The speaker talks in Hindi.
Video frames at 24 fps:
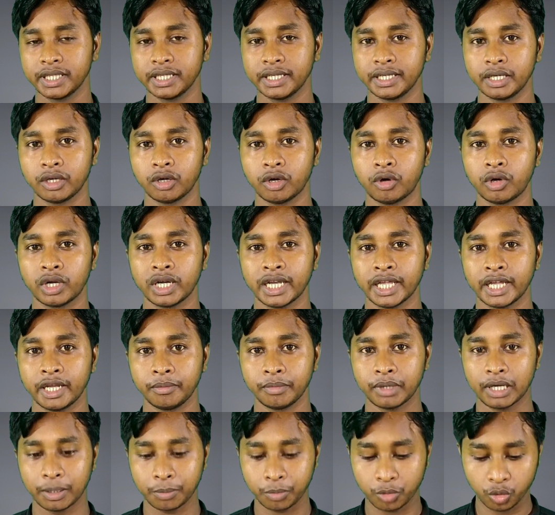देंगे ऑनलाइन
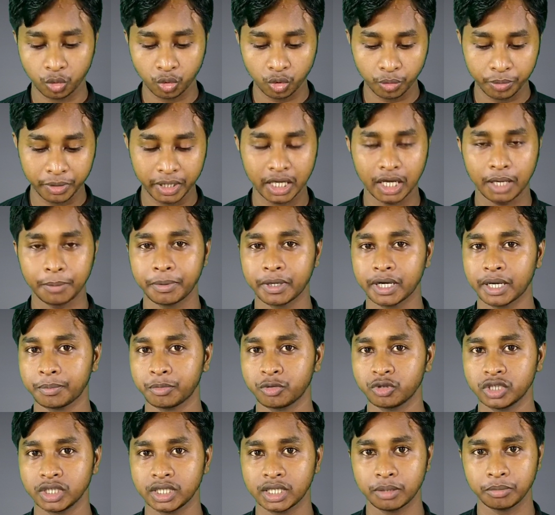में आपको वो भी यहाँ पर
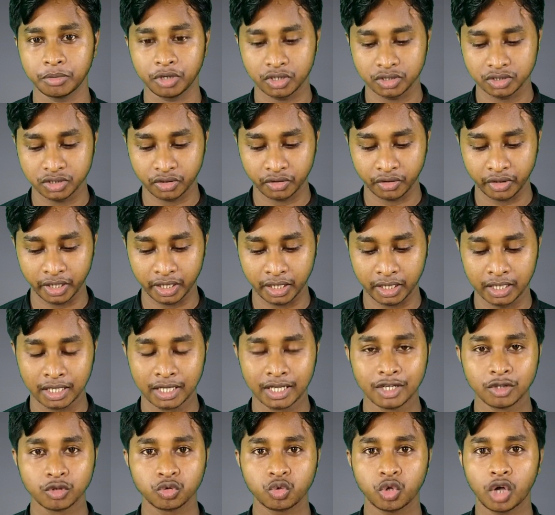आपको देना बहुत ज़रूरी है
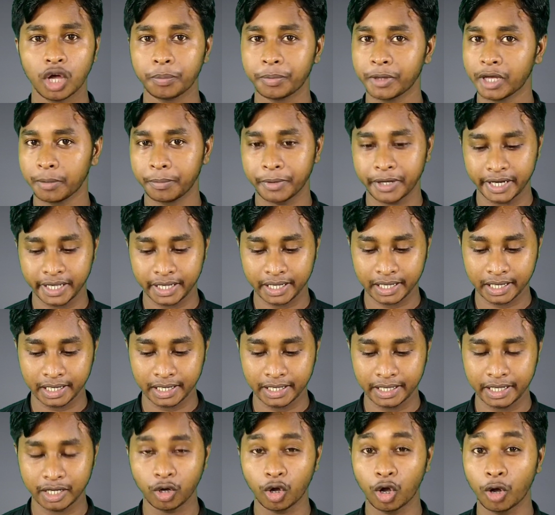तो आप यहाँ पर एक कर
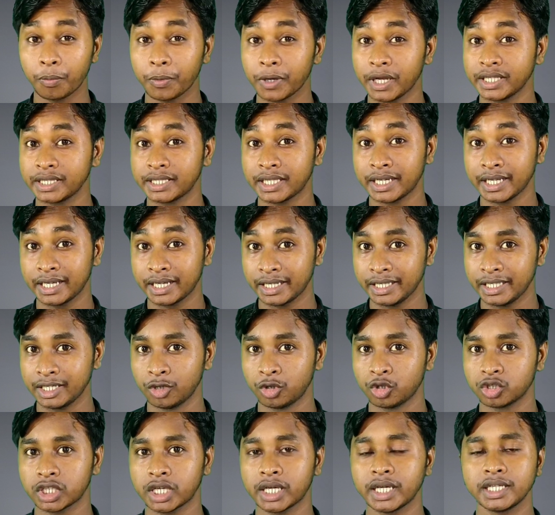लेंगे ऑफलाइन तरीका ये
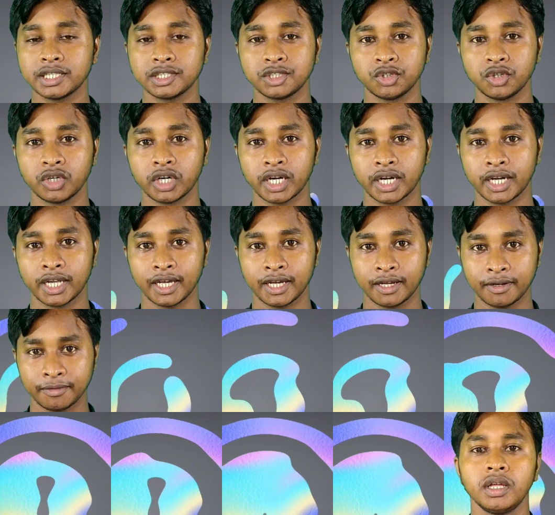होता है एस करने का
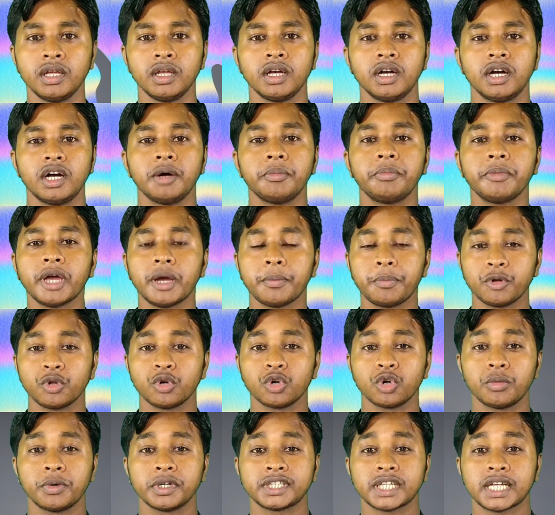अब मैं आप
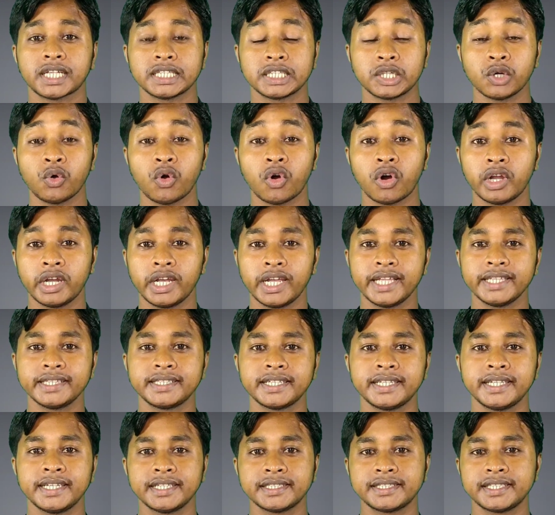को बता देता हूँ ऑनलाइन
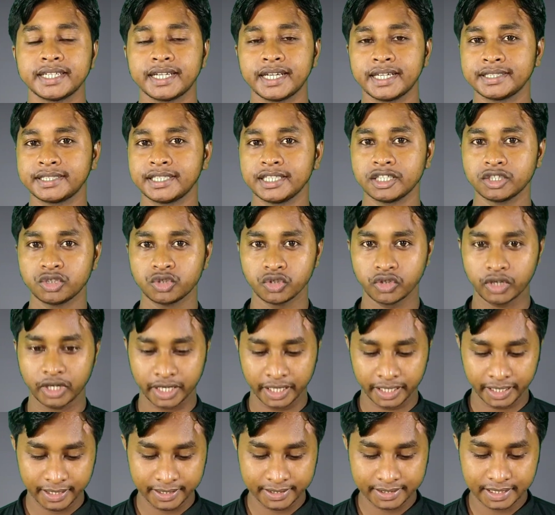तरीके से कैसे एस करेंगे